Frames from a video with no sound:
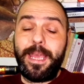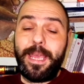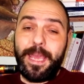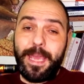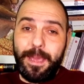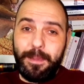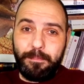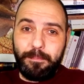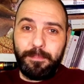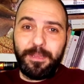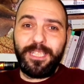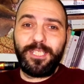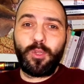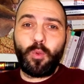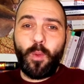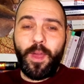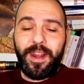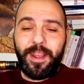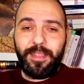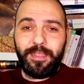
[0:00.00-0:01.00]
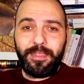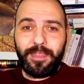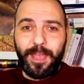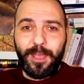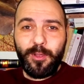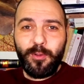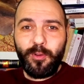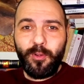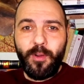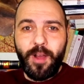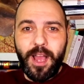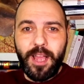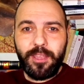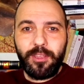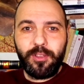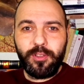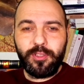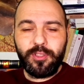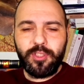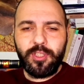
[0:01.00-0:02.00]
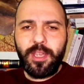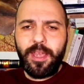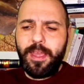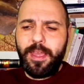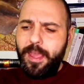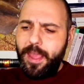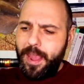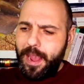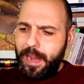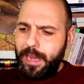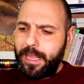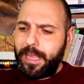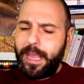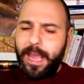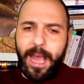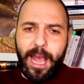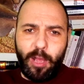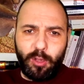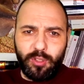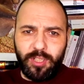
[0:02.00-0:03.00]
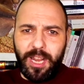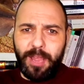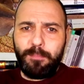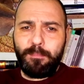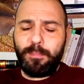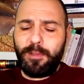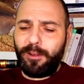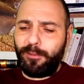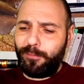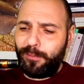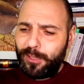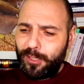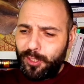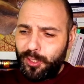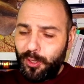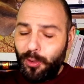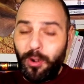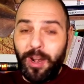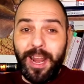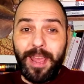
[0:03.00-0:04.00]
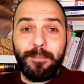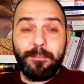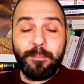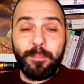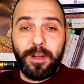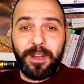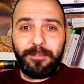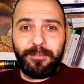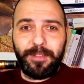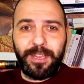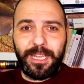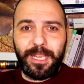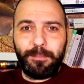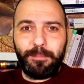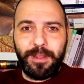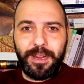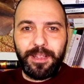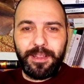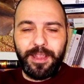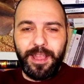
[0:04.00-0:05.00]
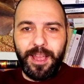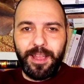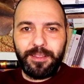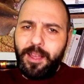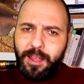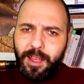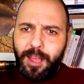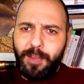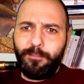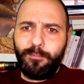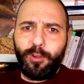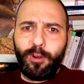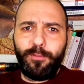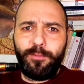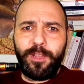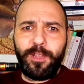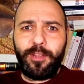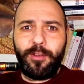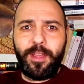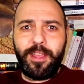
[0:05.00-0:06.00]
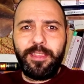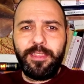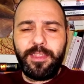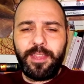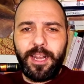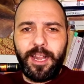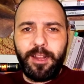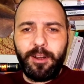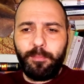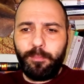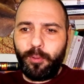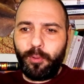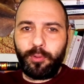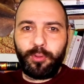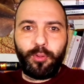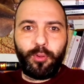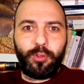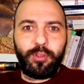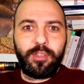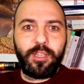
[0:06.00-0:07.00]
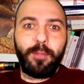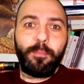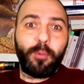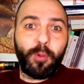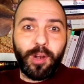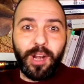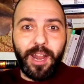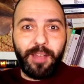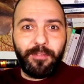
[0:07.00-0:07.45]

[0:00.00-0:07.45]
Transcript: en mis 41 años el caos, la imperfección, la imprevisibilidad. Han volvido a entrar por donde, por la